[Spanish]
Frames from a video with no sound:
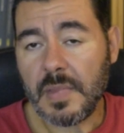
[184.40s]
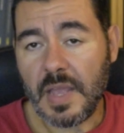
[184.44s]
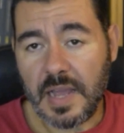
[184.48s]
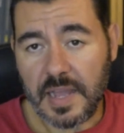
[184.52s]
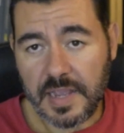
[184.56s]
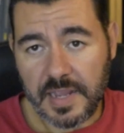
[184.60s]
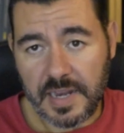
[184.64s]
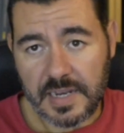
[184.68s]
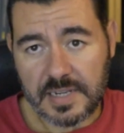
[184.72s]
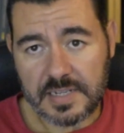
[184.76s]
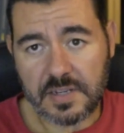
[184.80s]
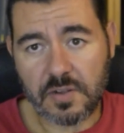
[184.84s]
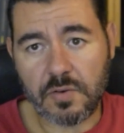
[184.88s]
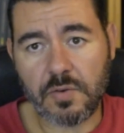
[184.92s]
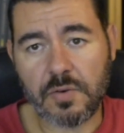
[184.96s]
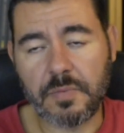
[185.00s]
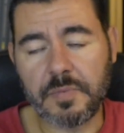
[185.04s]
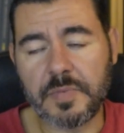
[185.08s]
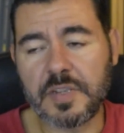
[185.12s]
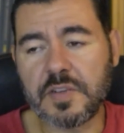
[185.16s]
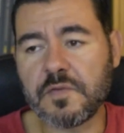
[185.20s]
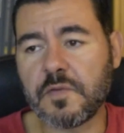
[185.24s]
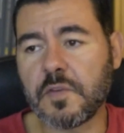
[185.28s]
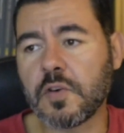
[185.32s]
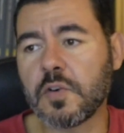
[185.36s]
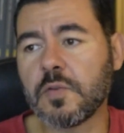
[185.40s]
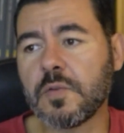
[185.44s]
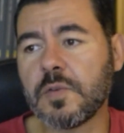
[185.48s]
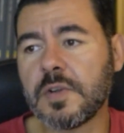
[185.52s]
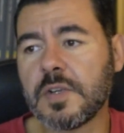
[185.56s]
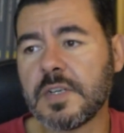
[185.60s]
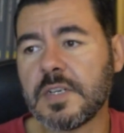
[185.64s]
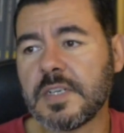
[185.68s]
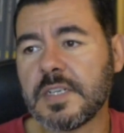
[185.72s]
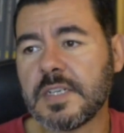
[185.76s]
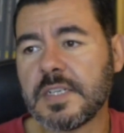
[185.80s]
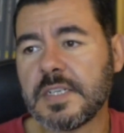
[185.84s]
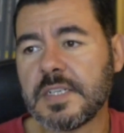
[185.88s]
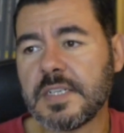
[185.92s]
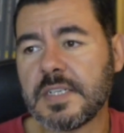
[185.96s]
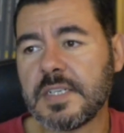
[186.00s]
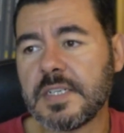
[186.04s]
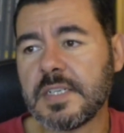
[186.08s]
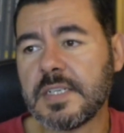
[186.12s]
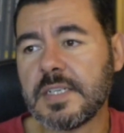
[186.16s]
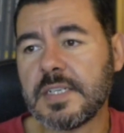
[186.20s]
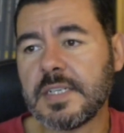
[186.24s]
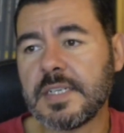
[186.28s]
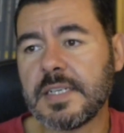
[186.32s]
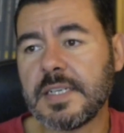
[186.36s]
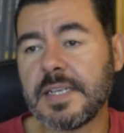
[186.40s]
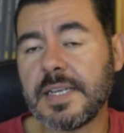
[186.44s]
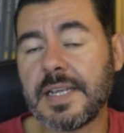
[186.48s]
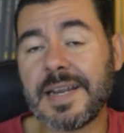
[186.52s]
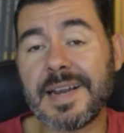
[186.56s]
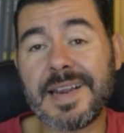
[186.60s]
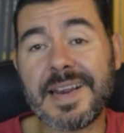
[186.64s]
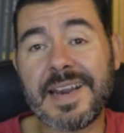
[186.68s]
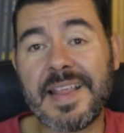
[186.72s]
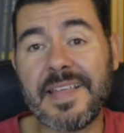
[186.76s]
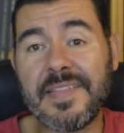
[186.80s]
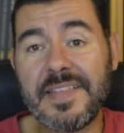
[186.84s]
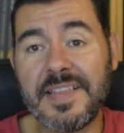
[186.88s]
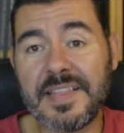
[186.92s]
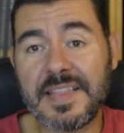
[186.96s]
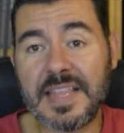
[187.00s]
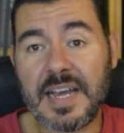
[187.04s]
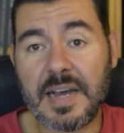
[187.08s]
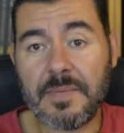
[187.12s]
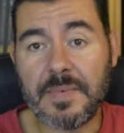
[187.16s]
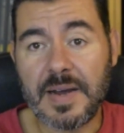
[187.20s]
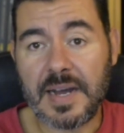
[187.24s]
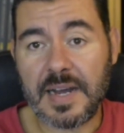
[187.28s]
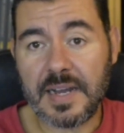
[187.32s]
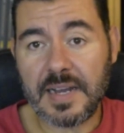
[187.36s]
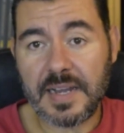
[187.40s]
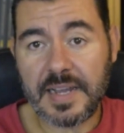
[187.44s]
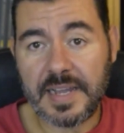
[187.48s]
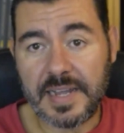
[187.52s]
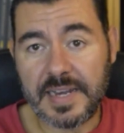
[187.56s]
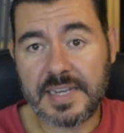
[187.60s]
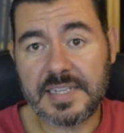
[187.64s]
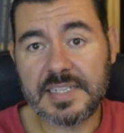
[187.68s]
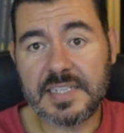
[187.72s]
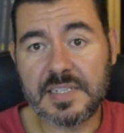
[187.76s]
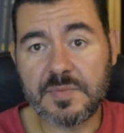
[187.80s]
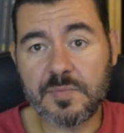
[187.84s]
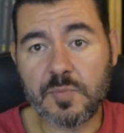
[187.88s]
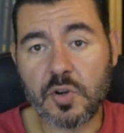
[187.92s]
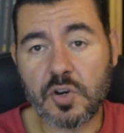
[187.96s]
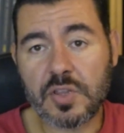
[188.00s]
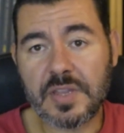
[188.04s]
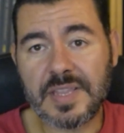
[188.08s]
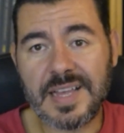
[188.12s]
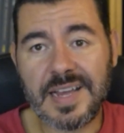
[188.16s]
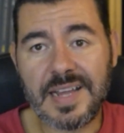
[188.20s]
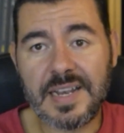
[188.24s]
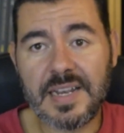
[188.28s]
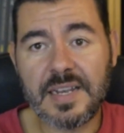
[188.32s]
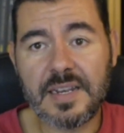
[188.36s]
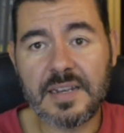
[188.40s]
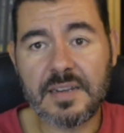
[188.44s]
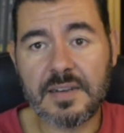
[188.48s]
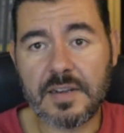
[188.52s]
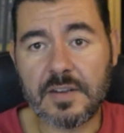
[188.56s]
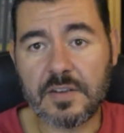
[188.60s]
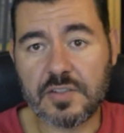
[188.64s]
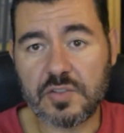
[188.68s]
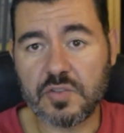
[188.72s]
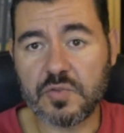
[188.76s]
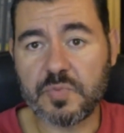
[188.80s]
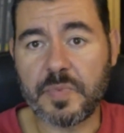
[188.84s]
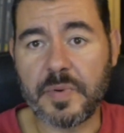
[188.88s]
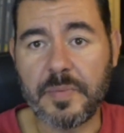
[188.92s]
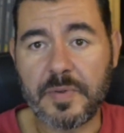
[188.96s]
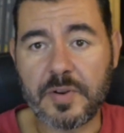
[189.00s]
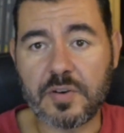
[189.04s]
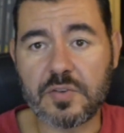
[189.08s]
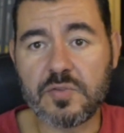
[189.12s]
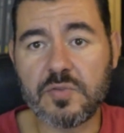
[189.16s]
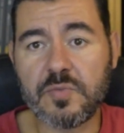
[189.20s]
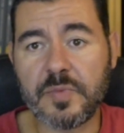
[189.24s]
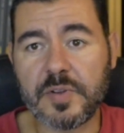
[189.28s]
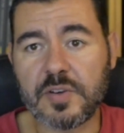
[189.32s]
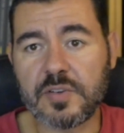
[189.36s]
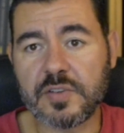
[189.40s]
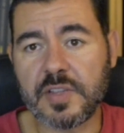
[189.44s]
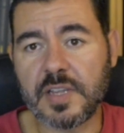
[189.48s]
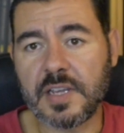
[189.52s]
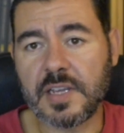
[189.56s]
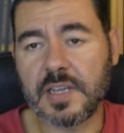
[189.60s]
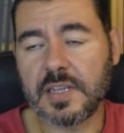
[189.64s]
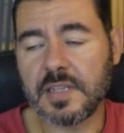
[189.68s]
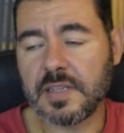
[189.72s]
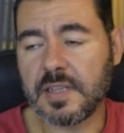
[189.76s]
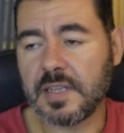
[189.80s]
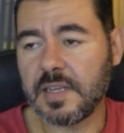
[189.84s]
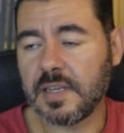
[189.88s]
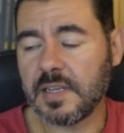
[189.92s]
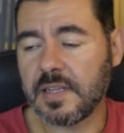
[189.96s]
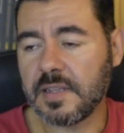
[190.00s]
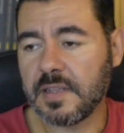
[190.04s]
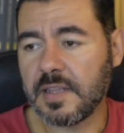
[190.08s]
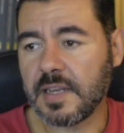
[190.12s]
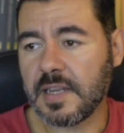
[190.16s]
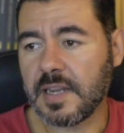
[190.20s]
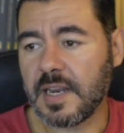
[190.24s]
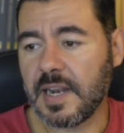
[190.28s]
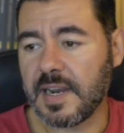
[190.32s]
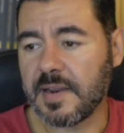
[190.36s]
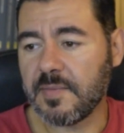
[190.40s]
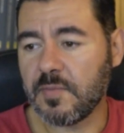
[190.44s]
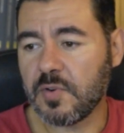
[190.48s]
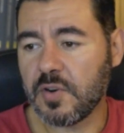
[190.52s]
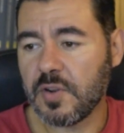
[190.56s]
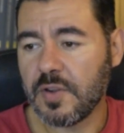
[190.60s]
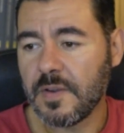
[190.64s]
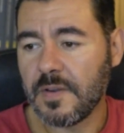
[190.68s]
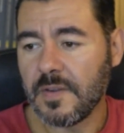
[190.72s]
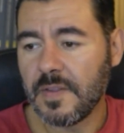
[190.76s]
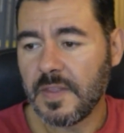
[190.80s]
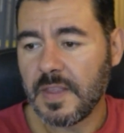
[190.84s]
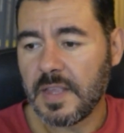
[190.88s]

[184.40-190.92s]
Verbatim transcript: Aquí la sacó Comics Forum. Reeditaba Génesis Mortal, esos primeros números de, Claremont,